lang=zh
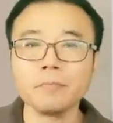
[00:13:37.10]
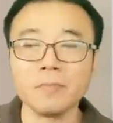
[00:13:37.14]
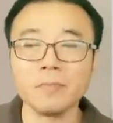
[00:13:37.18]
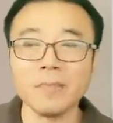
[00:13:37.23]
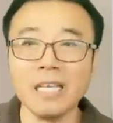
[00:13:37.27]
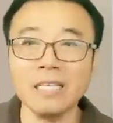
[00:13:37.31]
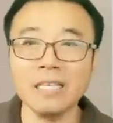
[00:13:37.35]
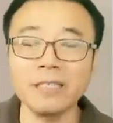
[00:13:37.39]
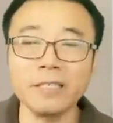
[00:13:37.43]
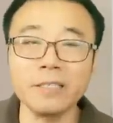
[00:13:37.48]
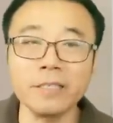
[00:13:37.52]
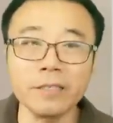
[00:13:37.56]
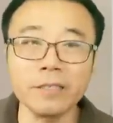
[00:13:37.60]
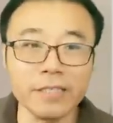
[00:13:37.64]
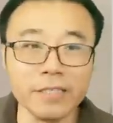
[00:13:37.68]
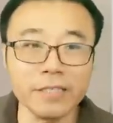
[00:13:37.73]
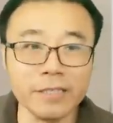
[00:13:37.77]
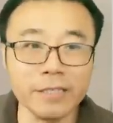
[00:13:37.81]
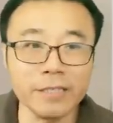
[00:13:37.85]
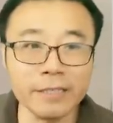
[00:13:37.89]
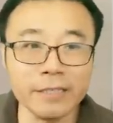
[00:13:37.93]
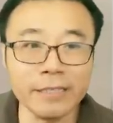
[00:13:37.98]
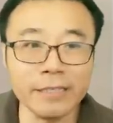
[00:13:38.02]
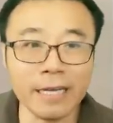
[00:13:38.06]
他的政治
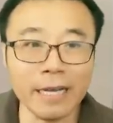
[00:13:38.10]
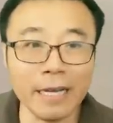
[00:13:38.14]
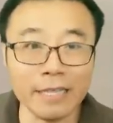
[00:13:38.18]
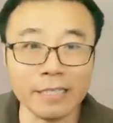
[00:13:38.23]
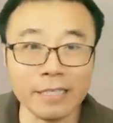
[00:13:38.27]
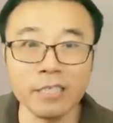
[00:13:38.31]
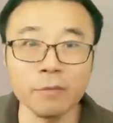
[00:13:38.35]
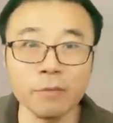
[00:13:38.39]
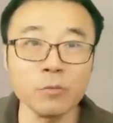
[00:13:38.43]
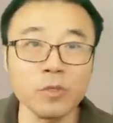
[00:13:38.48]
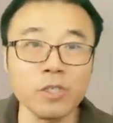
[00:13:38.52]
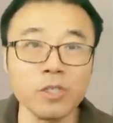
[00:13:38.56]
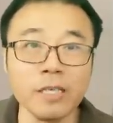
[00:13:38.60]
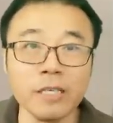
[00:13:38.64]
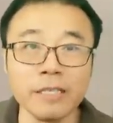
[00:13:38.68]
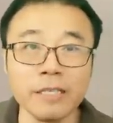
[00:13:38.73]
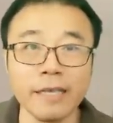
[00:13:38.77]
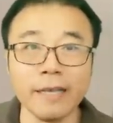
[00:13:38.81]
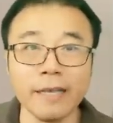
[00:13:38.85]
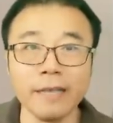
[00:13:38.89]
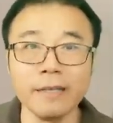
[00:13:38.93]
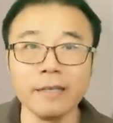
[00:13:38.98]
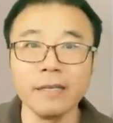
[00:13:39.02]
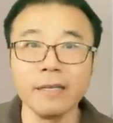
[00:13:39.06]
倾向啊，节目特
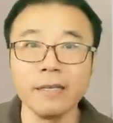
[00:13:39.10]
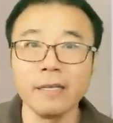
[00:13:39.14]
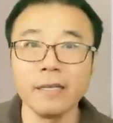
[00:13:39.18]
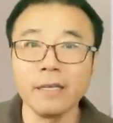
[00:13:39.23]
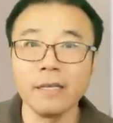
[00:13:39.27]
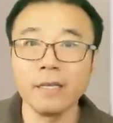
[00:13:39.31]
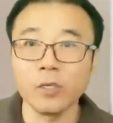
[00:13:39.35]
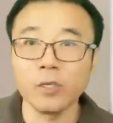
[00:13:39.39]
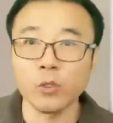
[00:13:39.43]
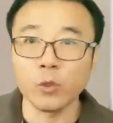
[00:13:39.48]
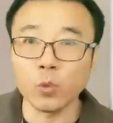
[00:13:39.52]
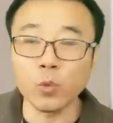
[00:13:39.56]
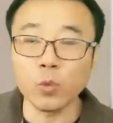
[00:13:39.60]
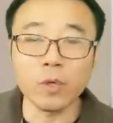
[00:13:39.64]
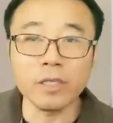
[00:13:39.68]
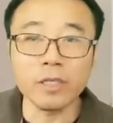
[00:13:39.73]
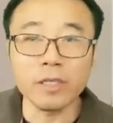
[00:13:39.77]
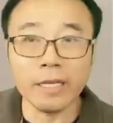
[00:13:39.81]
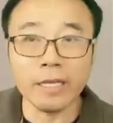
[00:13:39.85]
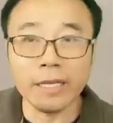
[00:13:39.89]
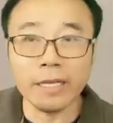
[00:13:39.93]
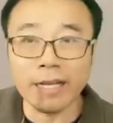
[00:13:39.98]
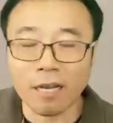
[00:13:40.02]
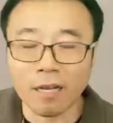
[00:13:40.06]
点，如果
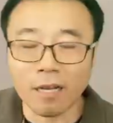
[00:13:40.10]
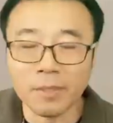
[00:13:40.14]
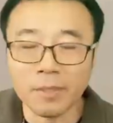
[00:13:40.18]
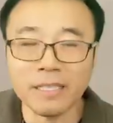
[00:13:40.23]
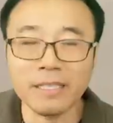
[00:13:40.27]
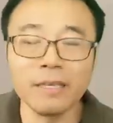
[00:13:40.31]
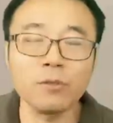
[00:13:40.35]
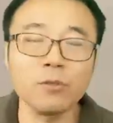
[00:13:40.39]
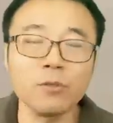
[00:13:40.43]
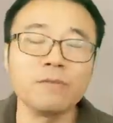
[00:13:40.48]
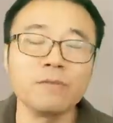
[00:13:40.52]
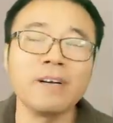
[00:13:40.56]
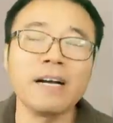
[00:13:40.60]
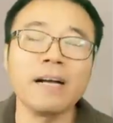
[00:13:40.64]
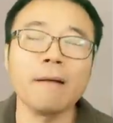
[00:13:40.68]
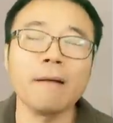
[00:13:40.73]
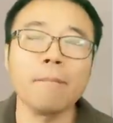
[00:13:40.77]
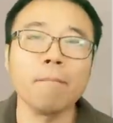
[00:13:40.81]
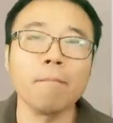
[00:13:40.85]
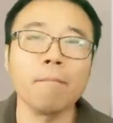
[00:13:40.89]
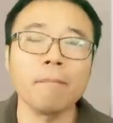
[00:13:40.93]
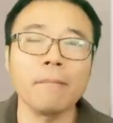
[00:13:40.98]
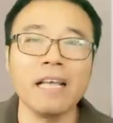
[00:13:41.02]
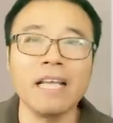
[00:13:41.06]
你两个平台都发，
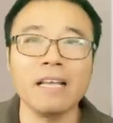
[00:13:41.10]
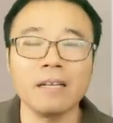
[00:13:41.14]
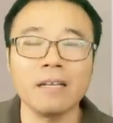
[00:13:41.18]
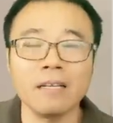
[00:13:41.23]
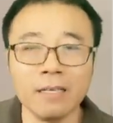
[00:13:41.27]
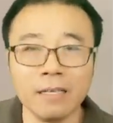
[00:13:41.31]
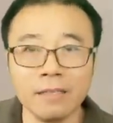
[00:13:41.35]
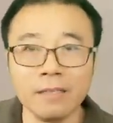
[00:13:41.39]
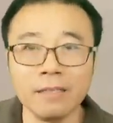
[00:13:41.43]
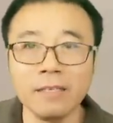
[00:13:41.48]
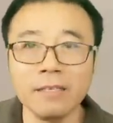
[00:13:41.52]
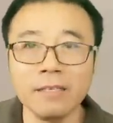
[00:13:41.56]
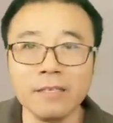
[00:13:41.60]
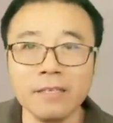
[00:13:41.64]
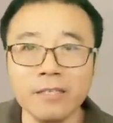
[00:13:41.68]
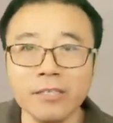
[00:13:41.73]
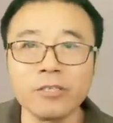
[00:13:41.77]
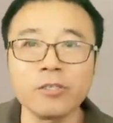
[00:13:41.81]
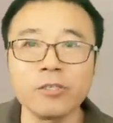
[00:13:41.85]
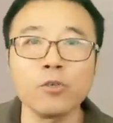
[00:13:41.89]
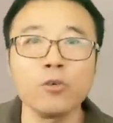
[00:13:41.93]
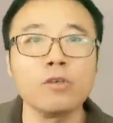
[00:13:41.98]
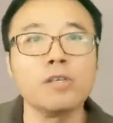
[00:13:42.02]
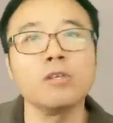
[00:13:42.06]
肯定是
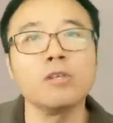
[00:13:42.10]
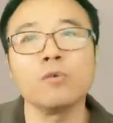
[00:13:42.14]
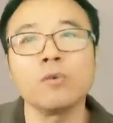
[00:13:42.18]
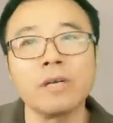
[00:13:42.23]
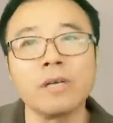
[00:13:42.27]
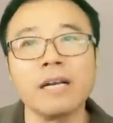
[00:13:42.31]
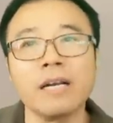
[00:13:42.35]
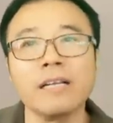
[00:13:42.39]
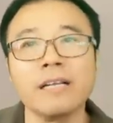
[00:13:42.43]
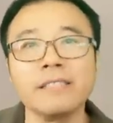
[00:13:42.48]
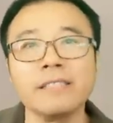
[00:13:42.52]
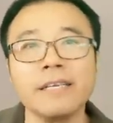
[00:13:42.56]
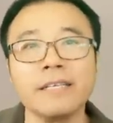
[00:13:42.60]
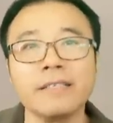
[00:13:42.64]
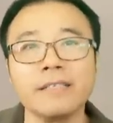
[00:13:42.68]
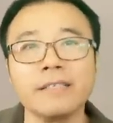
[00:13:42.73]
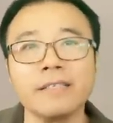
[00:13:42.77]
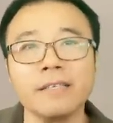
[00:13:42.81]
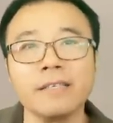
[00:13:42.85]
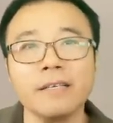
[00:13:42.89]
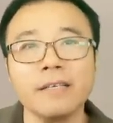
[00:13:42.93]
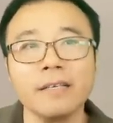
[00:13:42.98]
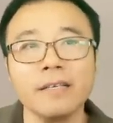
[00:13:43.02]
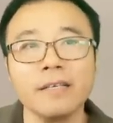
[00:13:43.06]
受各种各样的限
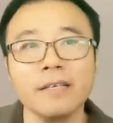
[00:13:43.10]
制。